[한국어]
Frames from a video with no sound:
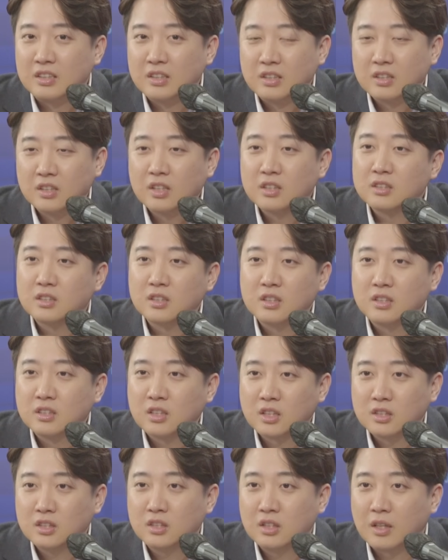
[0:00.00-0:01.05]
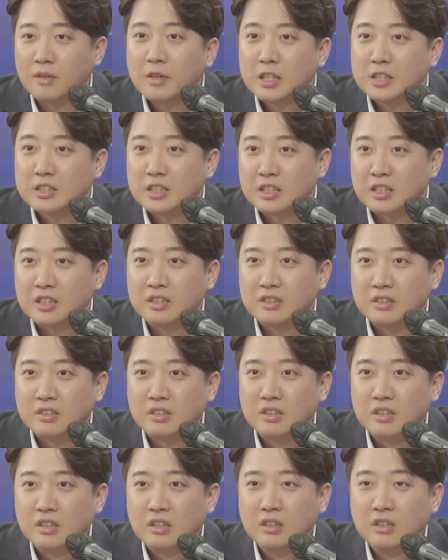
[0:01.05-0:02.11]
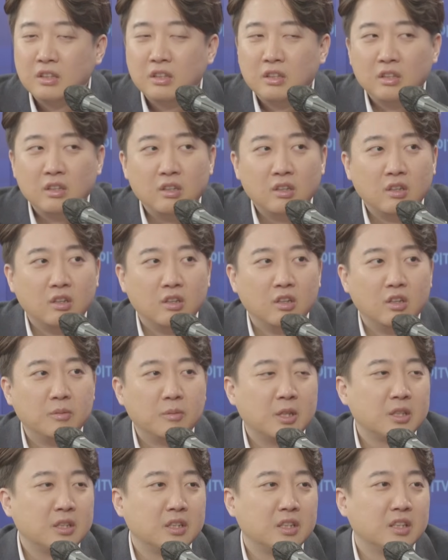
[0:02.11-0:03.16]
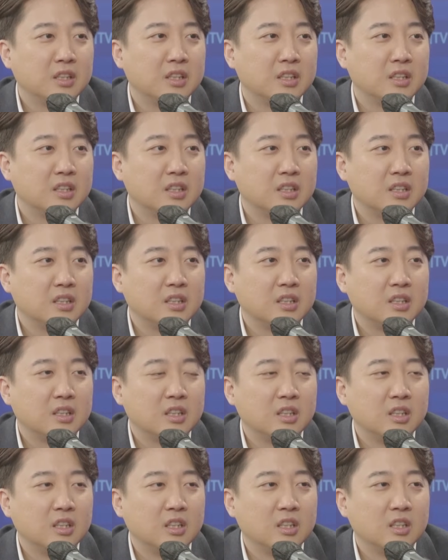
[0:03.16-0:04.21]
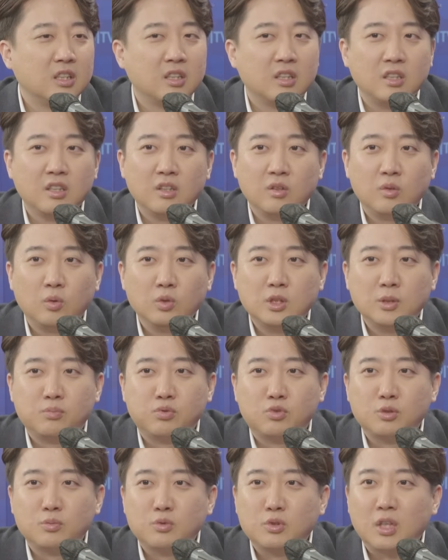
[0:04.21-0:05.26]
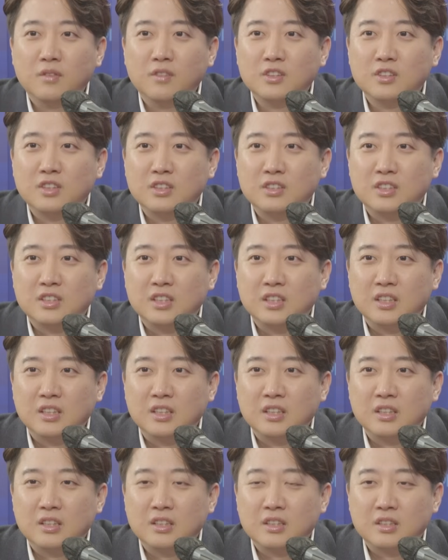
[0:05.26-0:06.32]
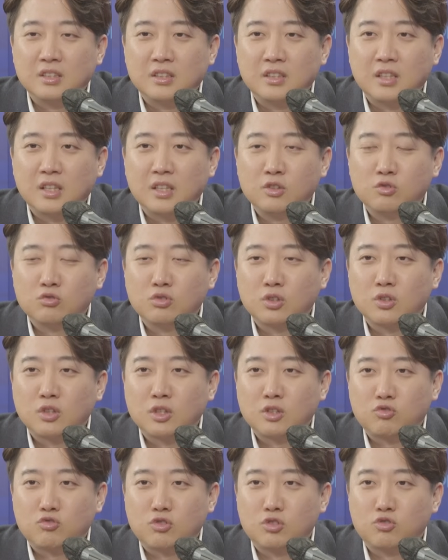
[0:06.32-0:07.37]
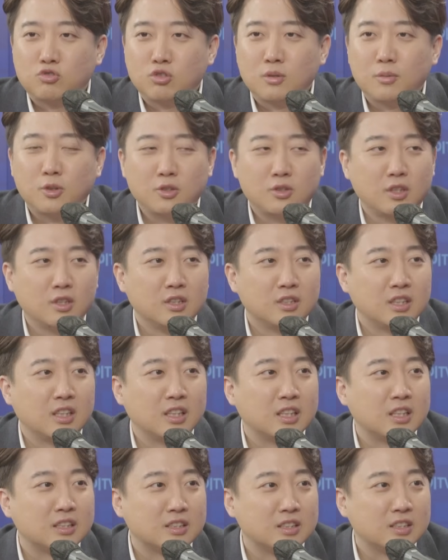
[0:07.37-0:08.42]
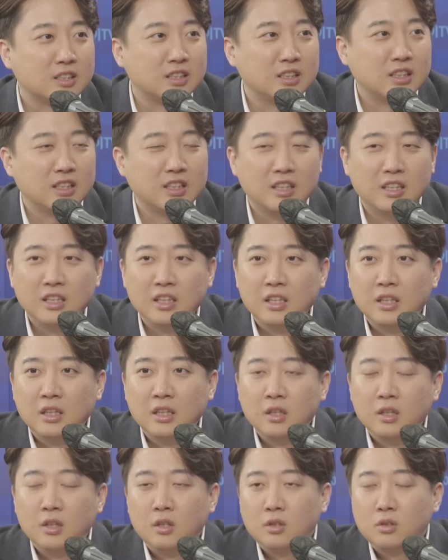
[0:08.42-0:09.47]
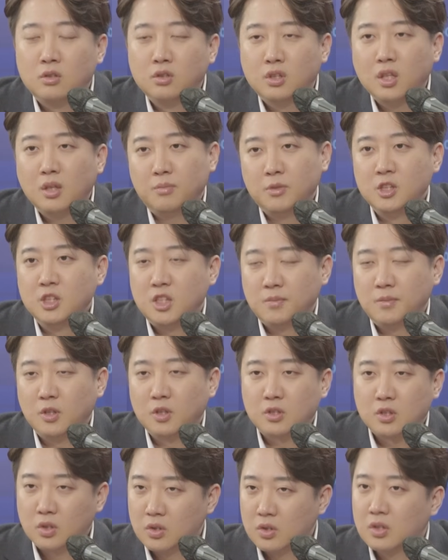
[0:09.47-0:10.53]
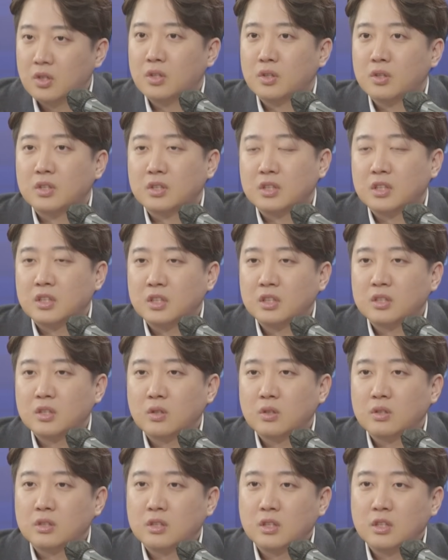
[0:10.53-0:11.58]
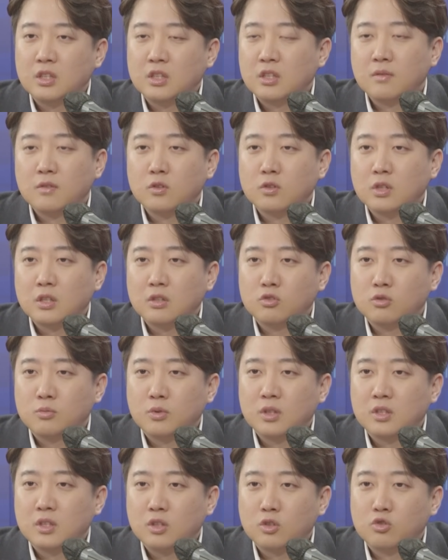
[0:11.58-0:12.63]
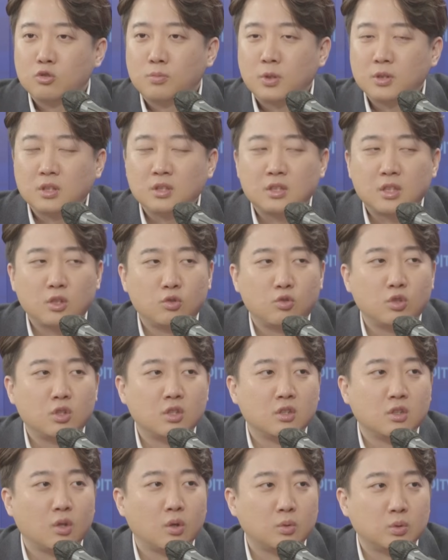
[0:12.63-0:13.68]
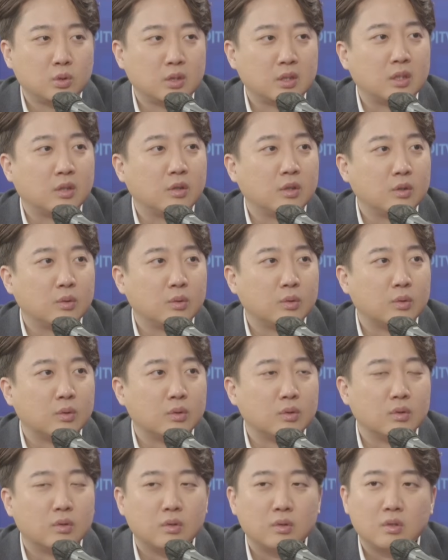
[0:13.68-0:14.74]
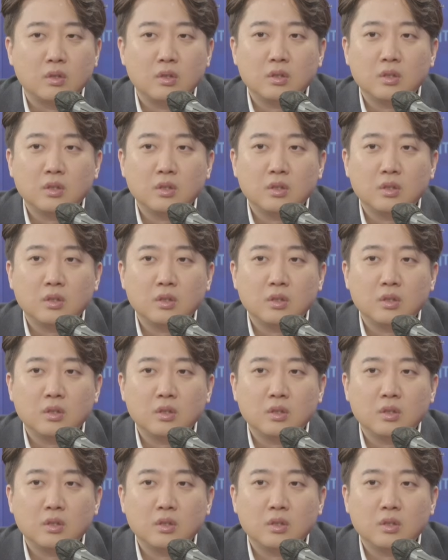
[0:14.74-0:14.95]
근데 음. 했을 때 그 사진 남아 있잖아요. 예. 얼마나 음. 혼자 부글부글하면서 이제 내가 이준석 저 죽여버릴 거야 이런 생각했어요. 그런데 네. 그게 민심이었던 거예요 그때 실제로 그때 이재명 후보한테 9% 차로 뒤지는 여론조사 나왔고 음.